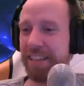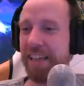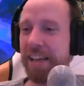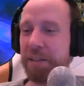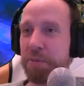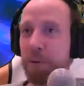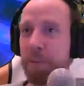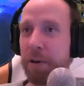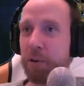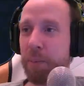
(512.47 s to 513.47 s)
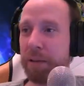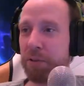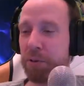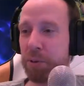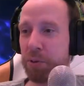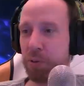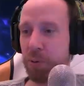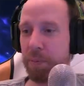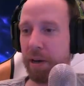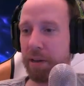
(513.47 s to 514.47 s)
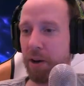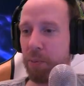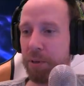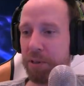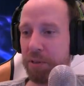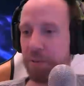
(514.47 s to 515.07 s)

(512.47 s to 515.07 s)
Ja, das wurde mir automatisch zugeschoben, glaube ich.